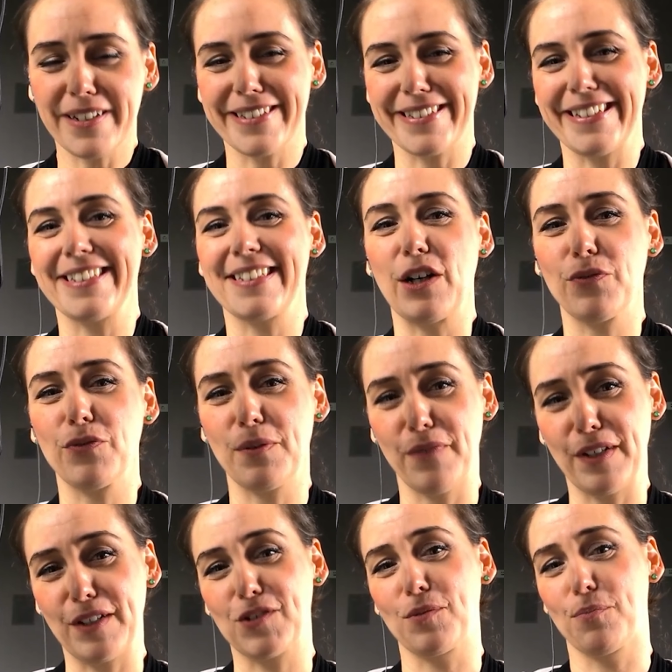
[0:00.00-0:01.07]
ich das. Auf dem
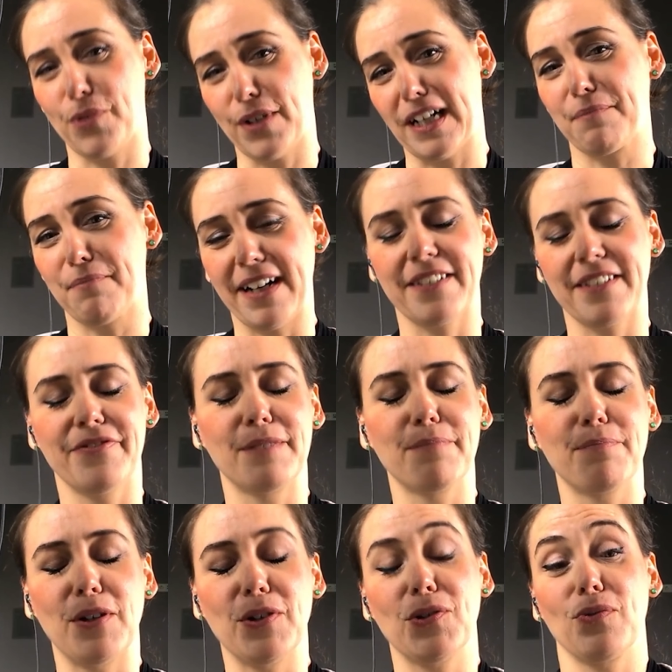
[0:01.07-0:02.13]
Weg zum Product Market Fit
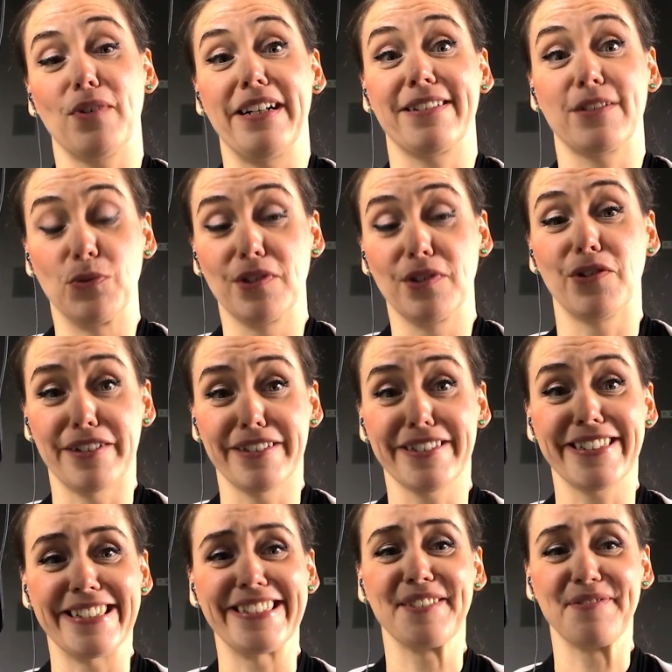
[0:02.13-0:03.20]
brauchst du halt guten
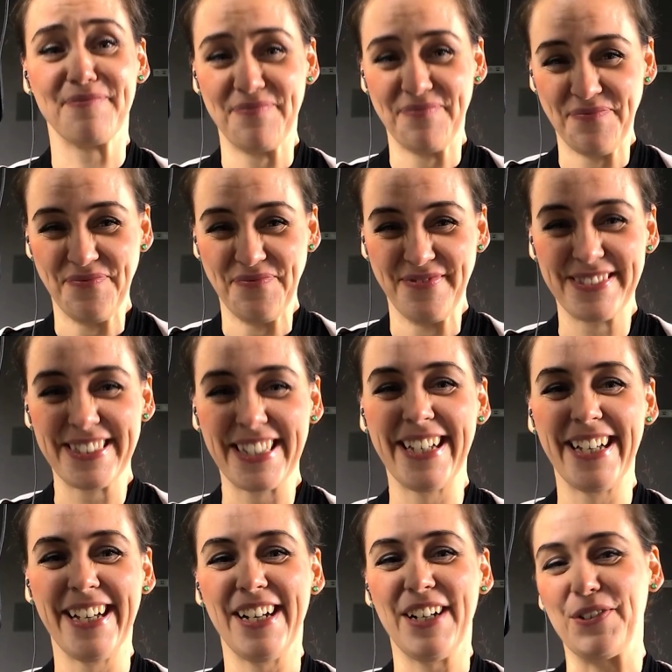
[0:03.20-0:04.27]
Content.
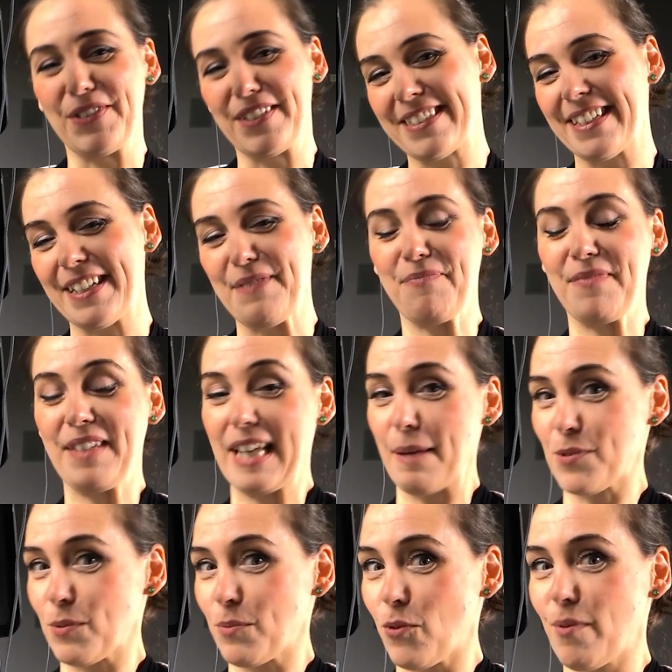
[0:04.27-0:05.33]
Und ähm, ich habe
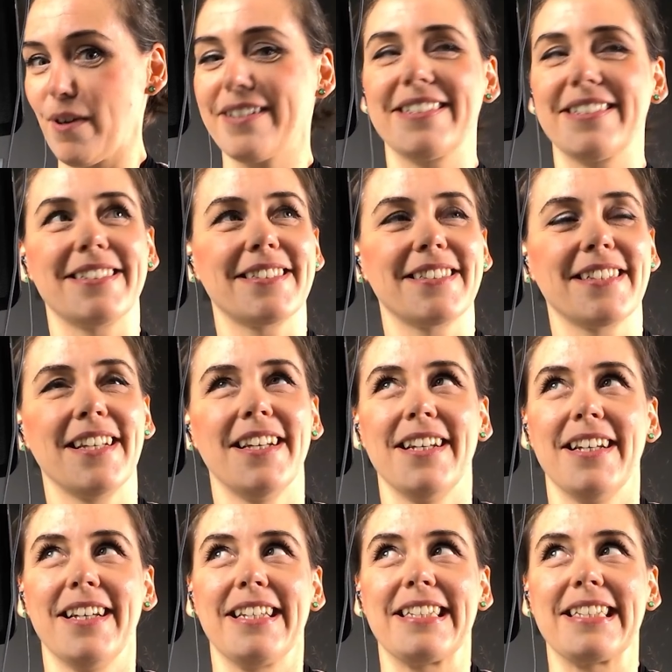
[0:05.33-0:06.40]
so beobachtet, dass
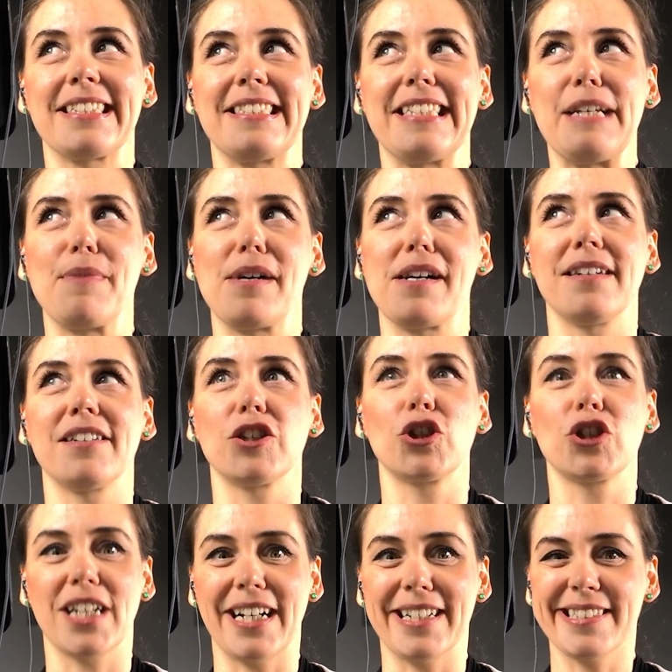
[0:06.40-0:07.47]
das Thema
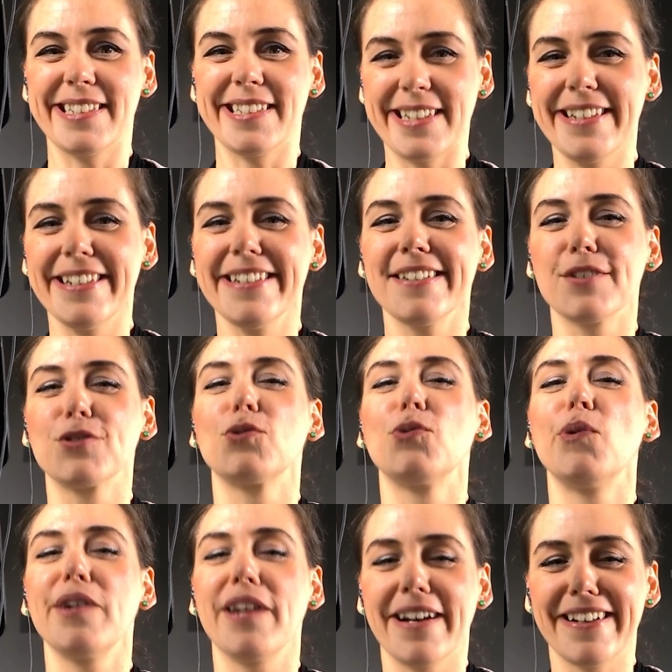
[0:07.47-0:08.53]
Strategie so
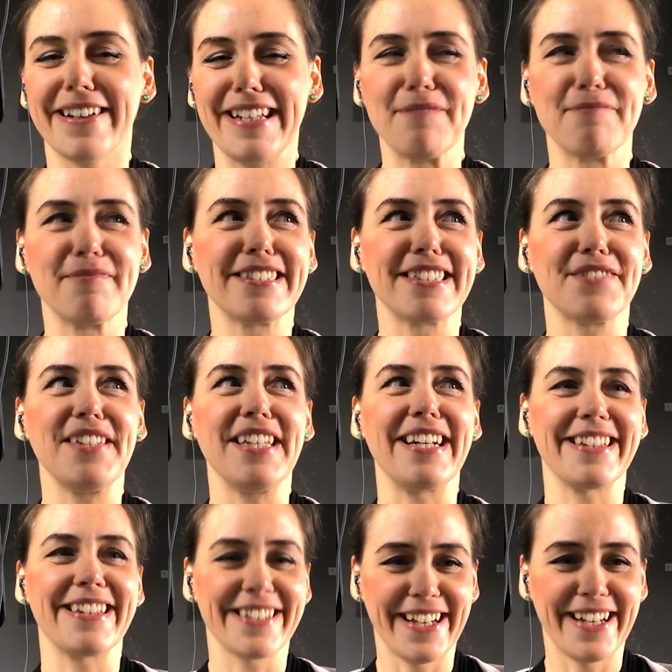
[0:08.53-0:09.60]
unangenehm ist wie
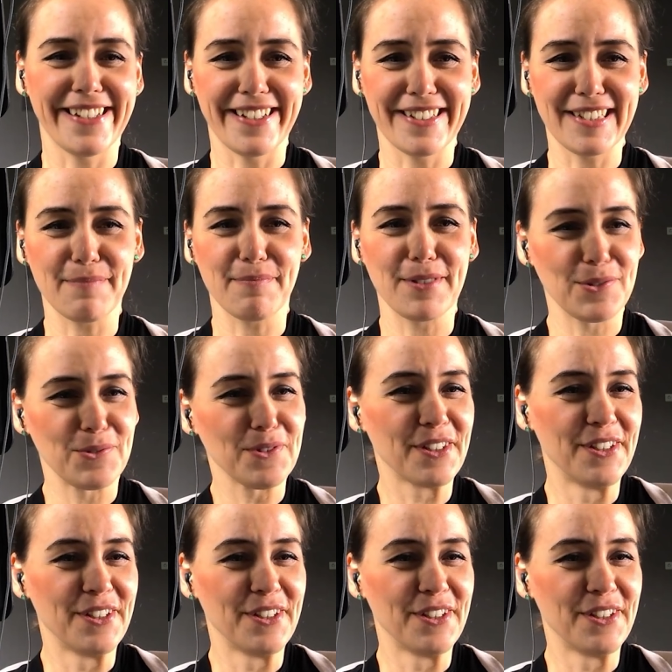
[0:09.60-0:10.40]
ein Zahnarztbesuch